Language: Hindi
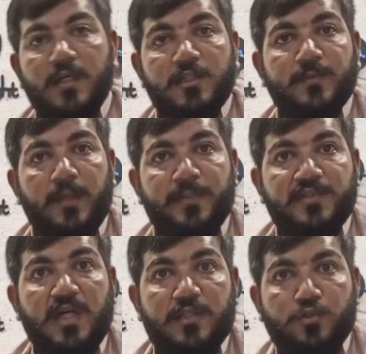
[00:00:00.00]
इसमें
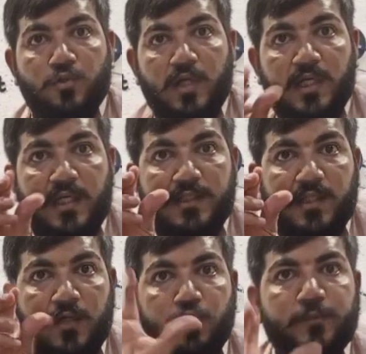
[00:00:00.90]
पचास सौ का ना
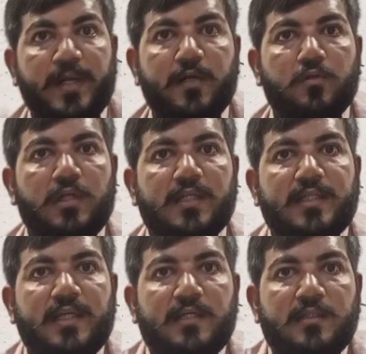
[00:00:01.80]
इतना कुछ पेट्रोल
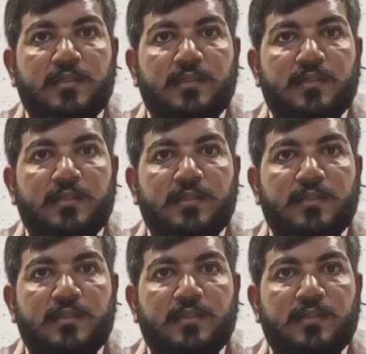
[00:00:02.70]
आता है